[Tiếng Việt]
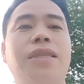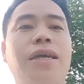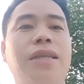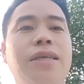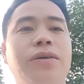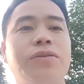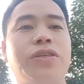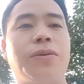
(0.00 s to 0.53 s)

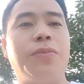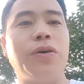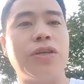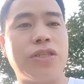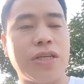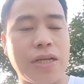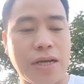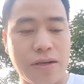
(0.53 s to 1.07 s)
đi lô cho phương
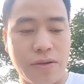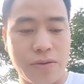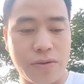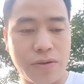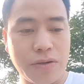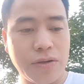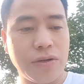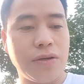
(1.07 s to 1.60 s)
sẽ đời lô
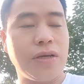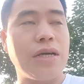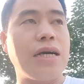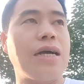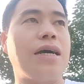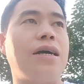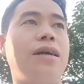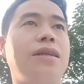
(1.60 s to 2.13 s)

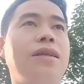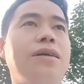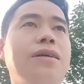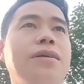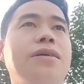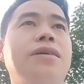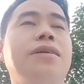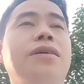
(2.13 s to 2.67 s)
ờ,
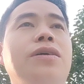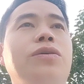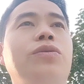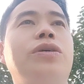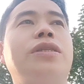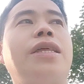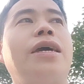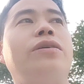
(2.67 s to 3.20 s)
là
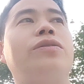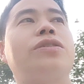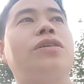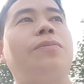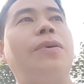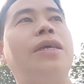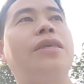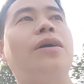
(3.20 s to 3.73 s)
ổn tê yếu
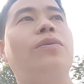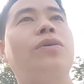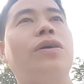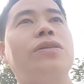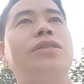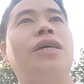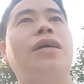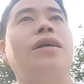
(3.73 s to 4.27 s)
sập ấy cháu có
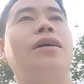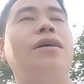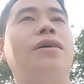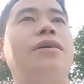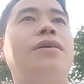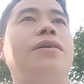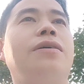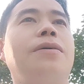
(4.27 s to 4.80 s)
chế
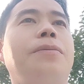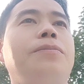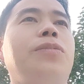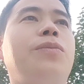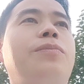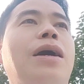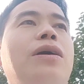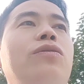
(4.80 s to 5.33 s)
ờ,
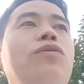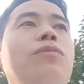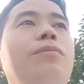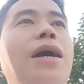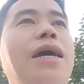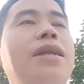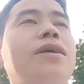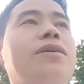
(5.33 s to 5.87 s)
mùng ba uống
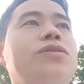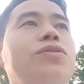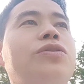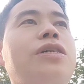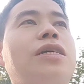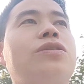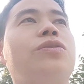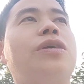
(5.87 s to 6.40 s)
ba nọ số
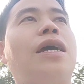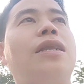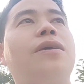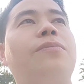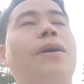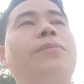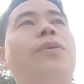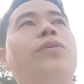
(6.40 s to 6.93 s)
trả số giả dạ, li
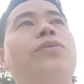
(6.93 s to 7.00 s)
bên mong luôn